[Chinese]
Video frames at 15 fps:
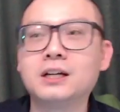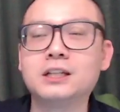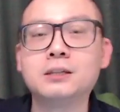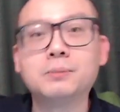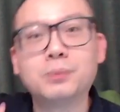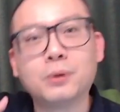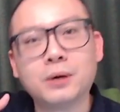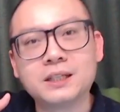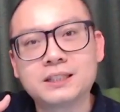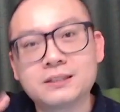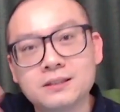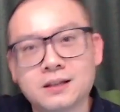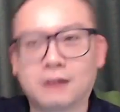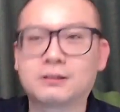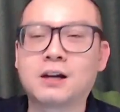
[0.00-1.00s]
你就不会
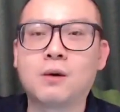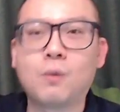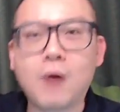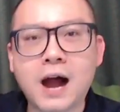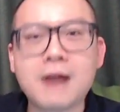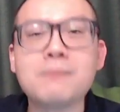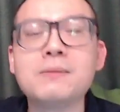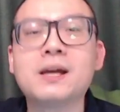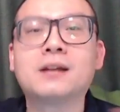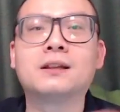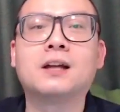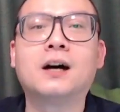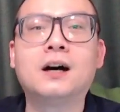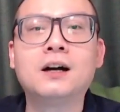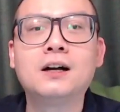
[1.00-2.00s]
滋扰到外面
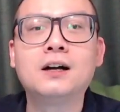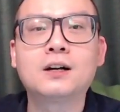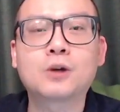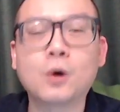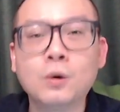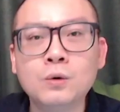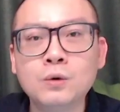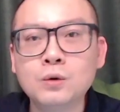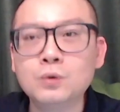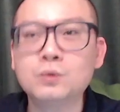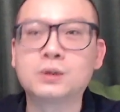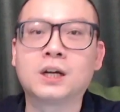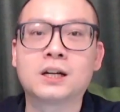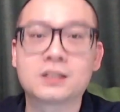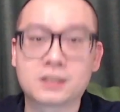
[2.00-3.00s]
的公路
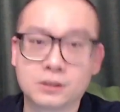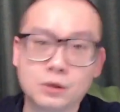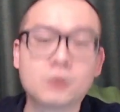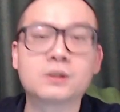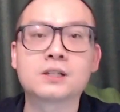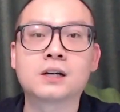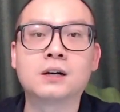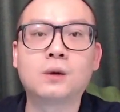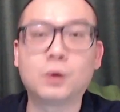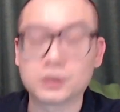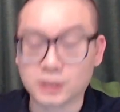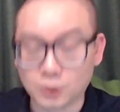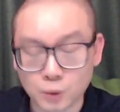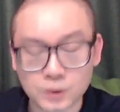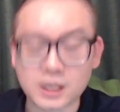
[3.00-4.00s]
的使用者或
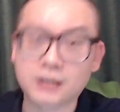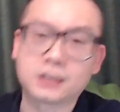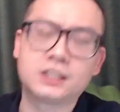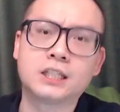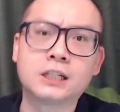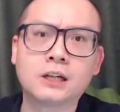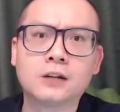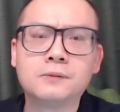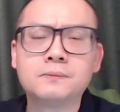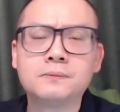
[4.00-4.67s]
者路上的行人。